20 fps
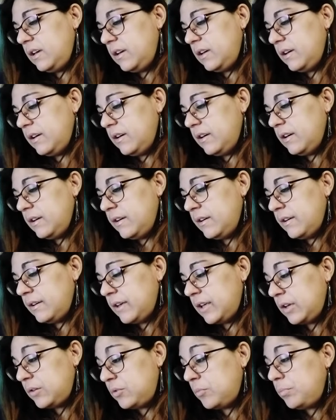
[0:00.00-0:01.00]

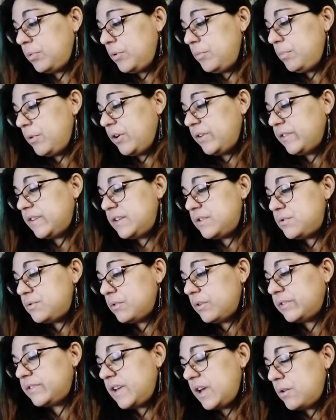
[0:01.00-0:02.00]
euh, et qu'on peut le porter
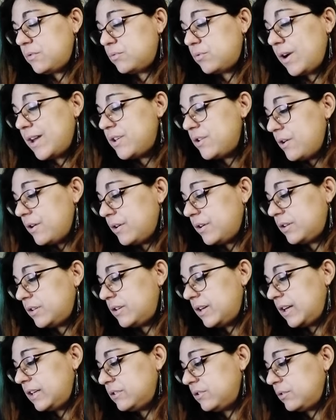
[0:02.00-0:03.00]
sur Terre ou
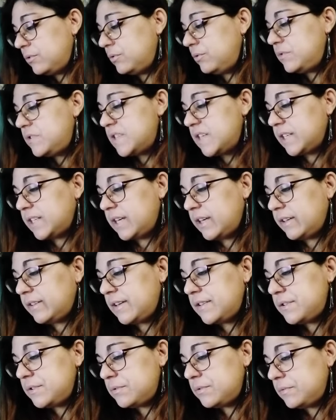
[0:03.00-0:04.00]
ailleurs, hein, dans d'autres
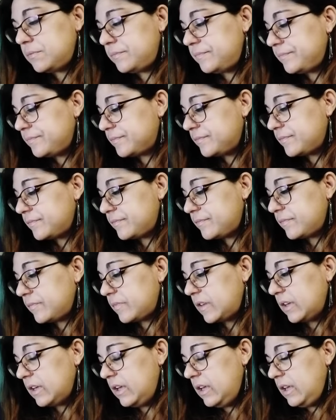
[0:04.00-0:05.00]
incarnations.
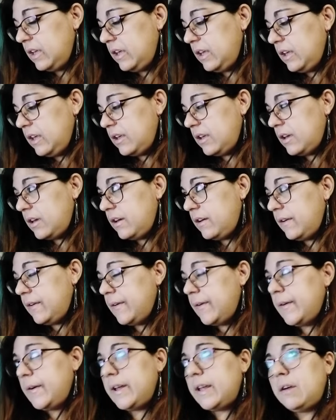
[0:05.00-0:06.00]

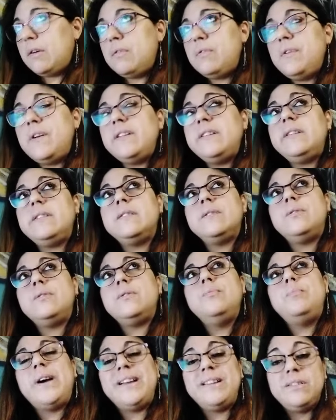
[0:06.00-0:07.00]
Euh, et en fait,
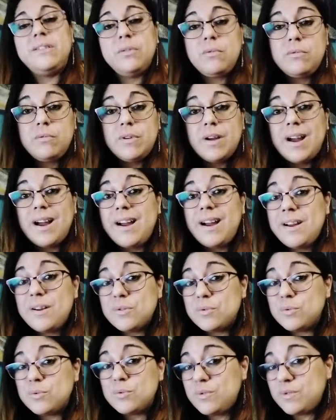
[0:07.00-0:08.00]
le prénom a
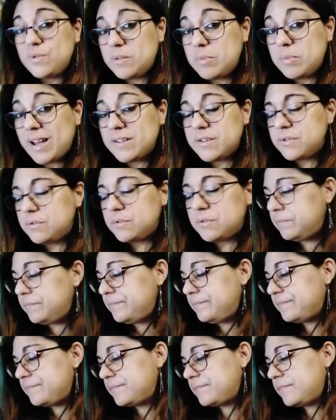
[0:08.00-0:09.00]
une vibration.
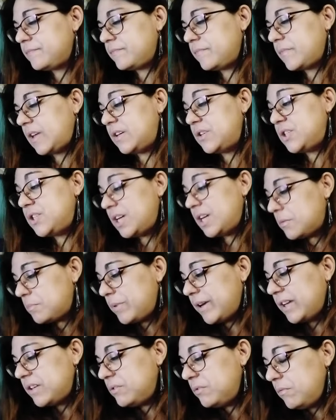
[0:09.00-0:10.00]
Chaque
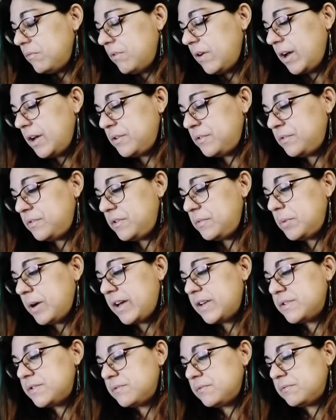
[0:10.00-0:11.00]
prénom a une
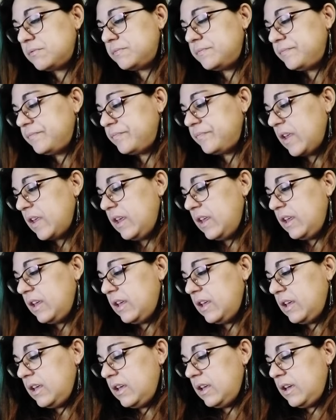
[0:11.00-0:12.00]
vibration.
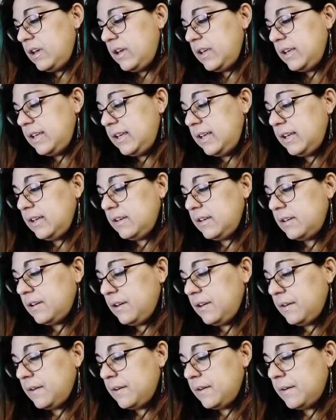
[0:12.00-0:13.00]
Et
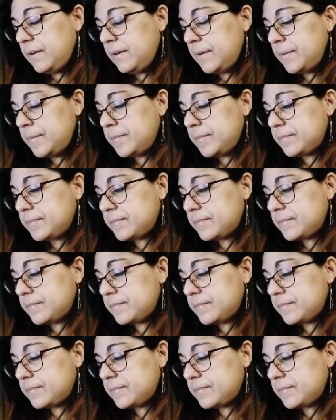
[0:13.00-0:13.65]
euh,